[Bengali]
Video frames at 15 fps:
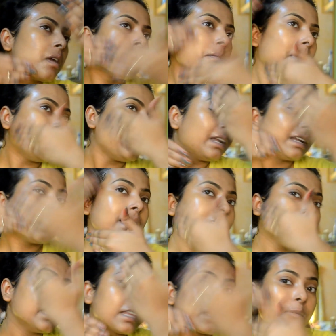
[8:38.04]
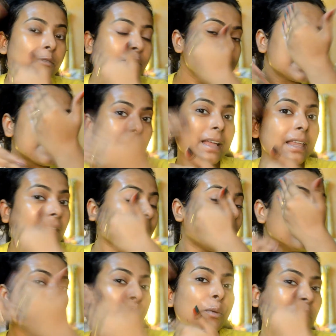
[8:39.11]
পার্লারে গেলে দেখবে ফেস প্যাক
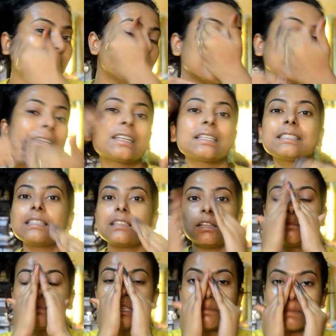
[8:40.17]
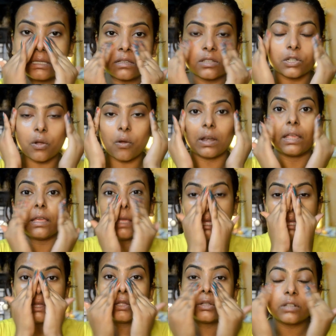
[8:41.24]
লাগানোর পরে তোমার একটা সিরাম দিয়ে মেসেজ করে
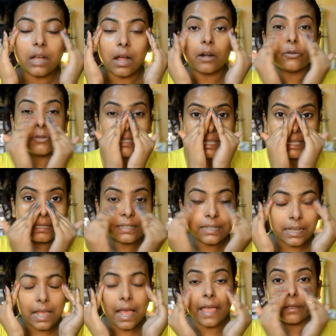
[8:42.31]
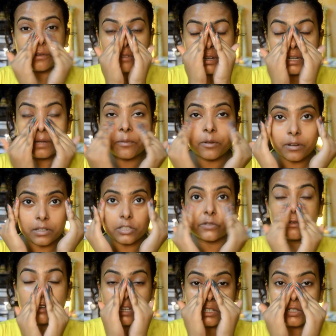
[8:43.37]
কারণ স্কিনটাকে হাইড্রেট এবং
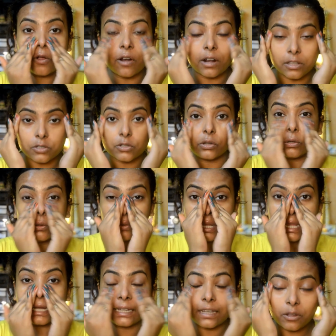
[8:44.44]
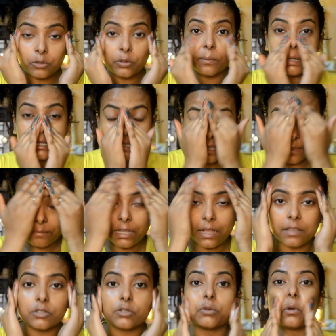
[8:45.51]
রেজুভিনেট করার জন্য এটাও তোমার সেম
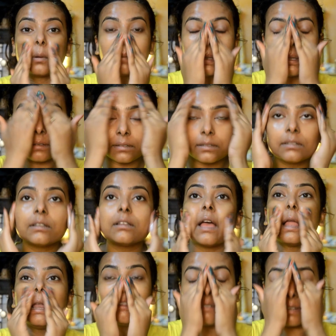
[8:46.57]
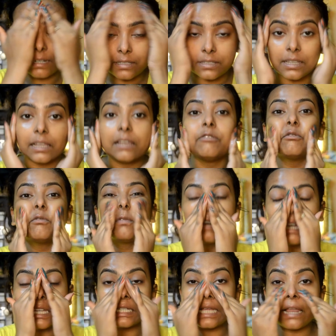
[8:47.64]
কাজ করবে অ্যালোভেরা জেল
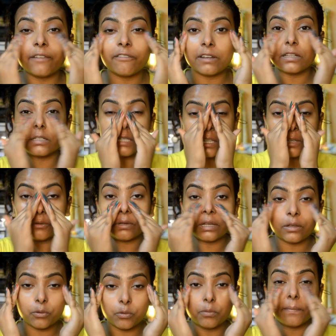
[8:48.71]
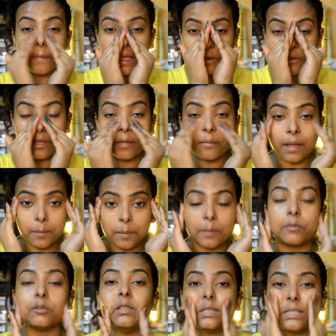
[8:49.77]
ফ্রেশ অ্যালোভেরা জেল হলে খুব ভালো হয় বারবার
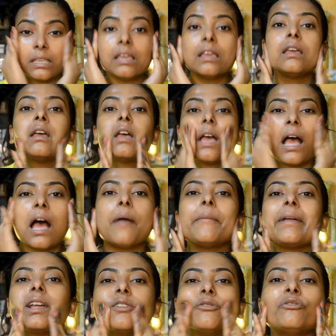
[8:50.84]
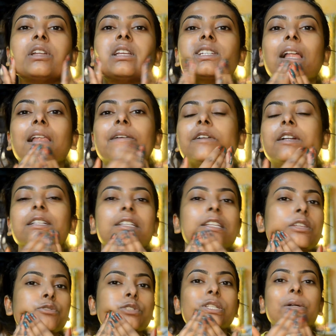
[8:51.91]
বলছি আমি যেন ফ্রেশ অ্যালোভেরা
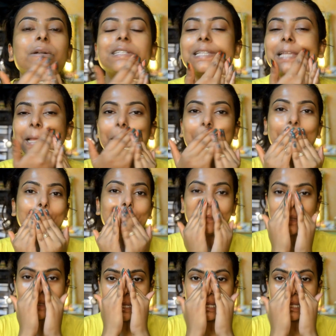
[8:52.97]
জেল ইউজ করছি না এখানে এমনি